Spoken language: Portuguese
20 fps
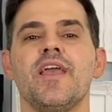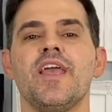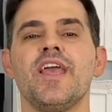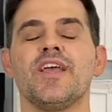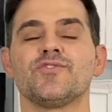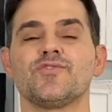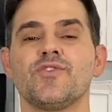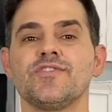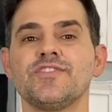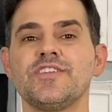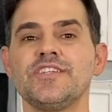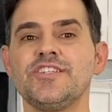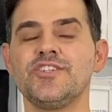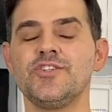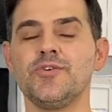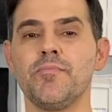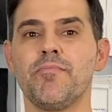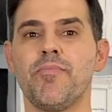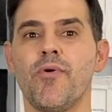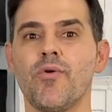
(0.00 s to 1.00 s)
Só
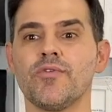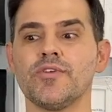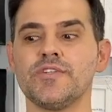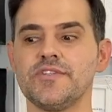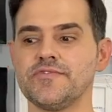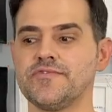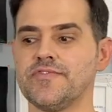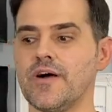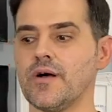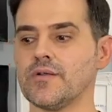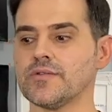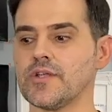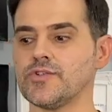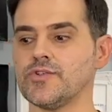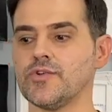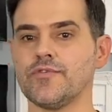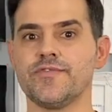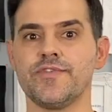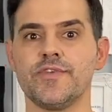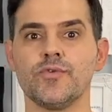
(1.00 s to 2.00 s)
senti um pouco de falta
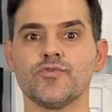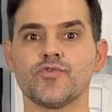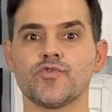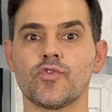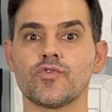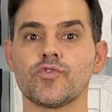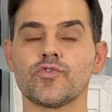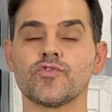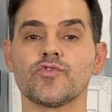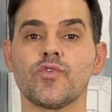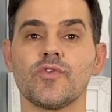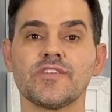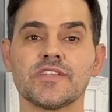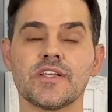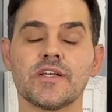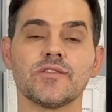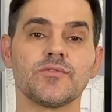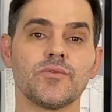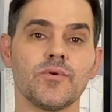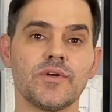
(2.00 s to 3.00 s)
de ouvir os outros dois
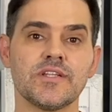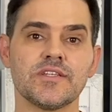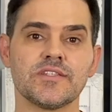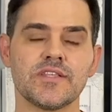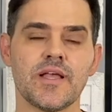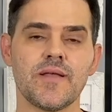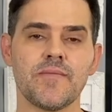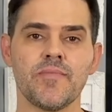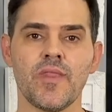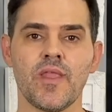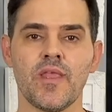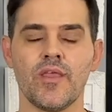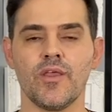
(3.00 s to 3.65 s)
cantores, né?